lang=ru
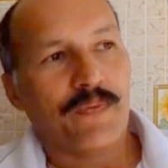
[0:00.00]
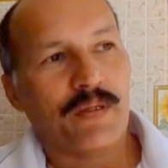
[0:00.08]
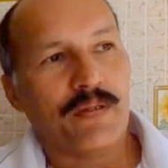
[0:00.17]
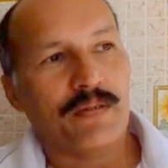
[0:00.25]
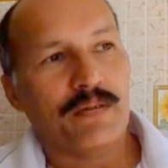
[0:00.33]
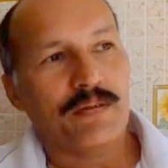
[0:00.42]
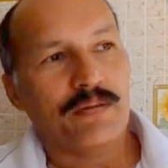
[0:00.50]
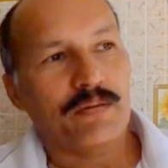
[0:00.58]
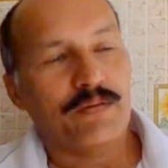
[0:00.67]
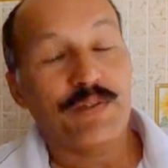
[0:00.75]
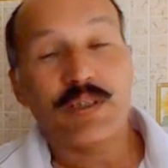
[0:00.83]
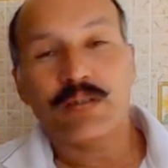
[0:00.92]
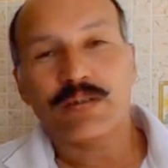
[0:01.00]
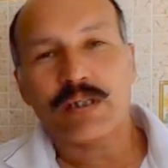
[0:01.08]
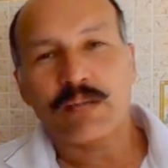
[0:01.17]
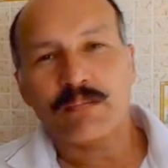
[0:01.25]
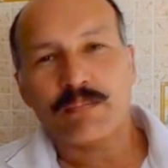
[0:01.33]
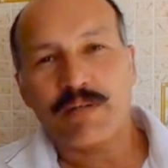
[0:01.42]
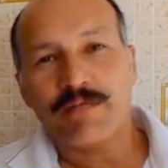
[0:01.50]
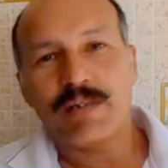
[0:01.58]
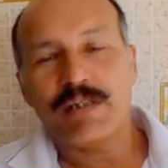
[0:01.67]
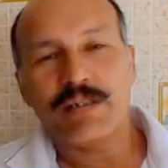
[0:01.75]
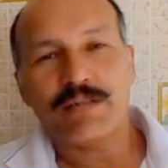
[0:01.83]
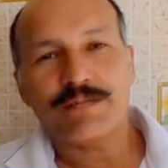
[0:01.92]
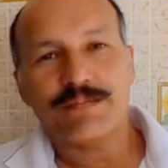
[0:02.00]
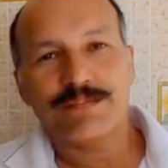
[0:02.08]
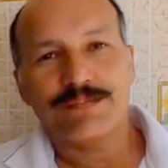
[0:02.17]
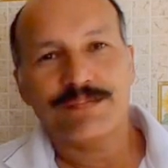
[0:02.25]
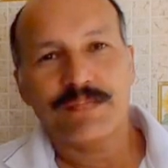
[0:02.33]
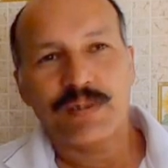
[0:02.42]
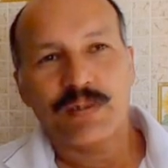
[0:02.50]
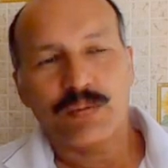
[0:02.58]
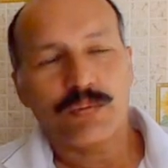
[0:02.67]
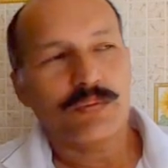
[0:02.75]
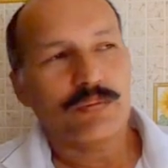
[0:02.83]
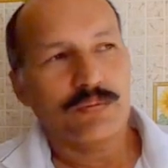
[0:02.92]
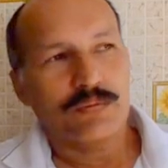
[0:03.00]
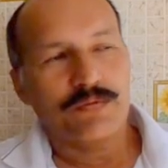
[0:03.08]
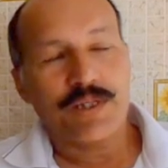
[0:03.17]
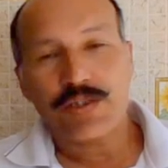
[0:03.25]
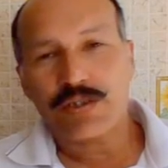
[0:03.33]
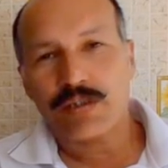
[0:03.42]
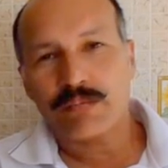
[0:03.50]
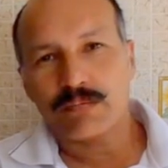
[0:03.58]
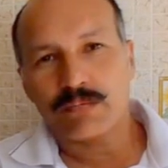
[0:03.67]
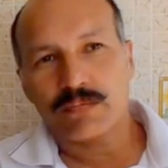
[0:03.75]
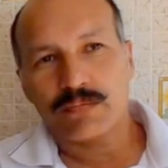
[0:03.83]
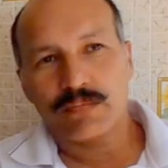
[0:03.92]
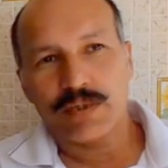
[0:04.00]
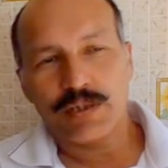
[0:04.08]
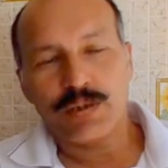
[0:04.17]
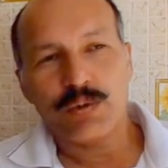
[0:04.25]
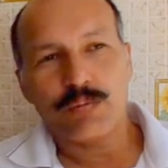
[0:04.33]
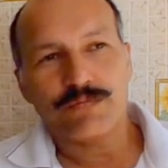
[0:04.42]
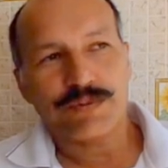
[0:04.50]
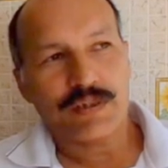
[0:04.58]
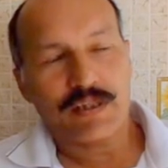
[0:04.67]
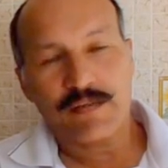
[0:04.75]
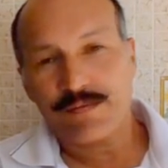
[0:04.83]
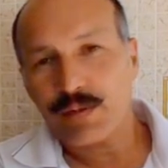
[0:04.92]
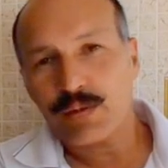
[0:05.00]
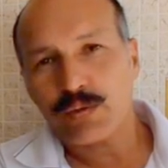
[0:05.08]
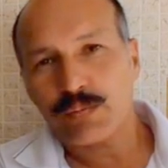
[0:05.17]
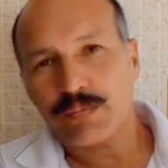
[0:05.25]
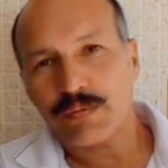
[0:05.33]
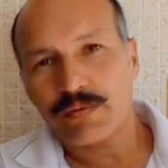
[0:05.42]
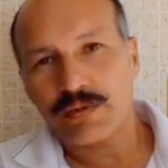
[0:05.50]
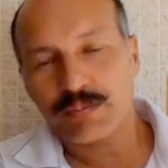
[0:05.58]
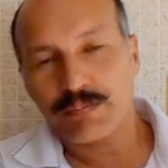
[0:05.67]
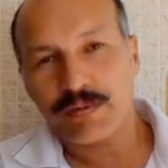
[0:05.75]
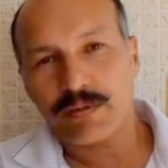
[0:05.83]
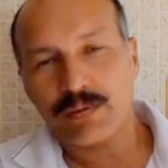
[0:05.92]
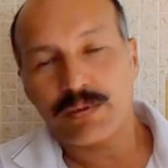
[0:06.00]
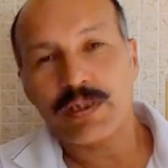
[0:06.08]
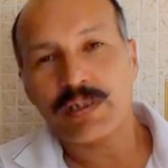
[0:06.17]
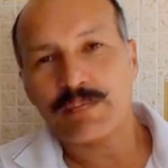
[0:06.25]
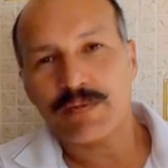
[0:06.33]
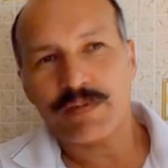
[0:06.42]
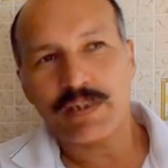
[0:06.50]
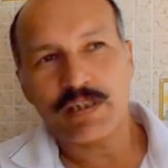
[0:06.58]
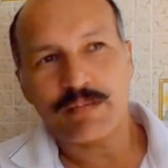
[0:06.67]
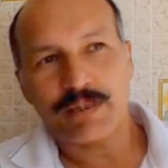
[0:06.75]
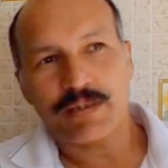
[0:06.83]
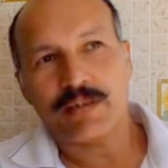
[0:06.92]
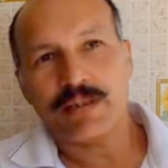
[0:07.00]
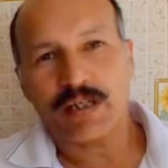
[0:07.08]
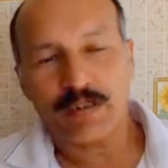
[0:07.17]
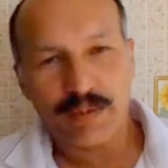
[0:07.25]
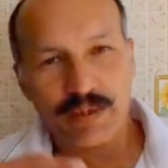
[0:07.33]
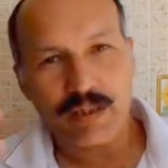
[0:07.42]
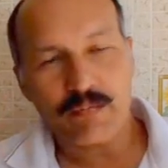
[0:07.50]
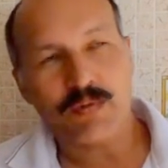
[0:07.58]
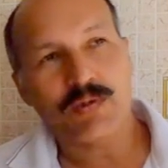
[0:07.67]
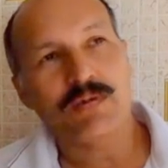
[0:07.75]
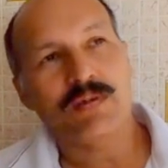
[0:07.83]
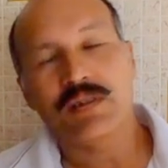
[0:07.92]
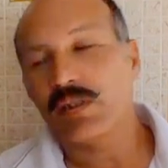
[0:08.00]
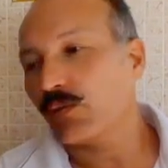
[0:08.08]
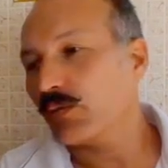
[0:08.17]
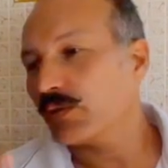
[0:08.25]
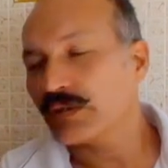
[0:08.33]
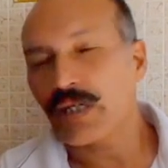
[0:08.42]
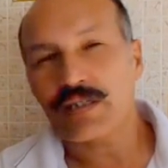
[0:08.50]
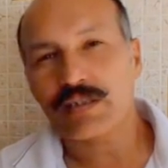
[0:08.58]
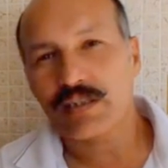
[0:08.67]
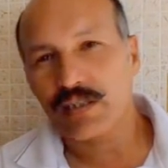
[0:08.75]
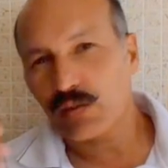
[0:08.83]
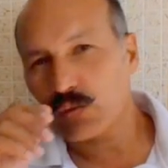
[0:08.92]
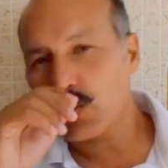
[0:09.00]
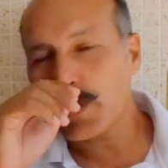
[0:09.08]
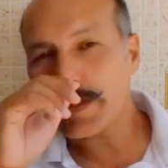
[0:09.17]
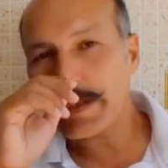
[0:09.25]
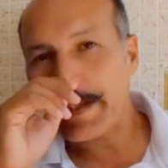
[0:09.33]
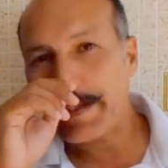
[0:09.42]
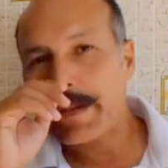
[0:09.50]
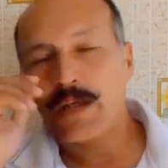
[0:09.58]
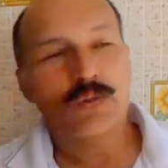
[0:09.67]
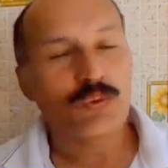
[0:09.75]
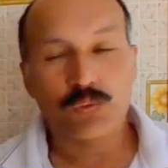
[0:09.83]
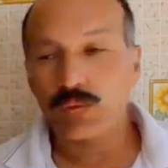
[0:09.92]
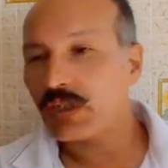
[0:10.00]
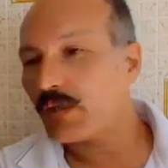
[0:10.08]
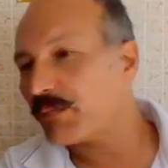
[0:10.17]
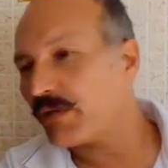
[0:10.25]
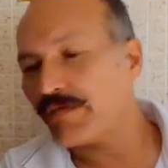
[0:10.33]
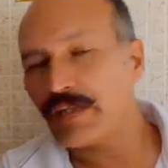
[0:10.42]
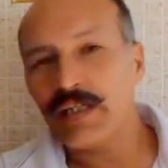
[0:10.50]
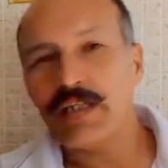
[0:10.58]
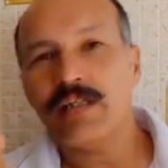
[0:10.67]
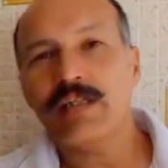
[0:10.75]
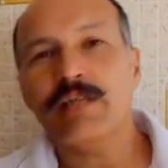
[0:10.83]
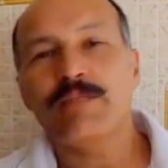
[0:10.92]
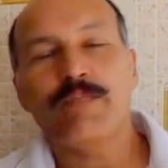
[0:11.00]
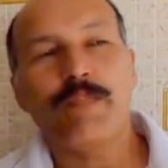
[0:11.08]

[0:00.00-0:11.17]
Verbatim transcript: Э, видел там павлинов, ну, вечером и днем фотографируют людей с павлинами, якобы там вот такое царское ложе, тут у тебя павлины,